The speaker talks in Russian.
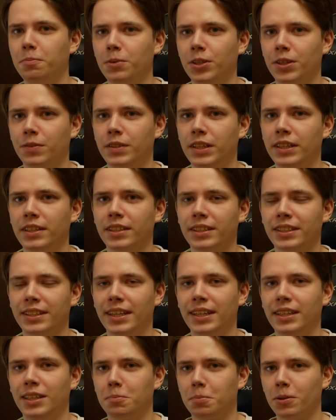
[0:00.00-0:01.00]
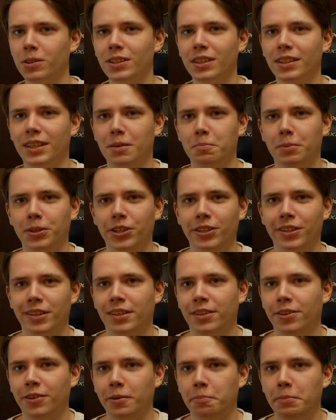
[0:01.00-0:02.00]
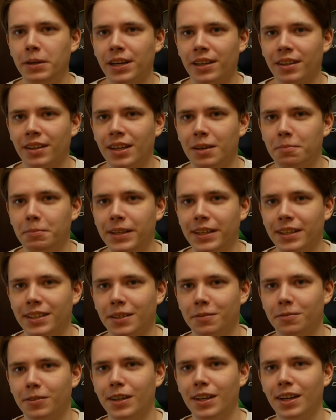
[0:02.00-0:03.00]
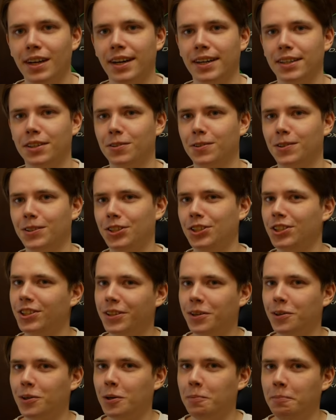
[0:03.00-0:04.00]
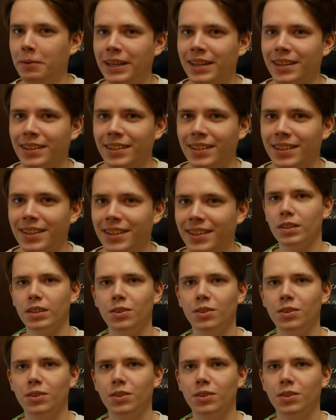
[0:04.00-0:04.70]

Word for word: мы можем взять расстояние не просто до обычных трехмерных объектов, а до четырехмерных.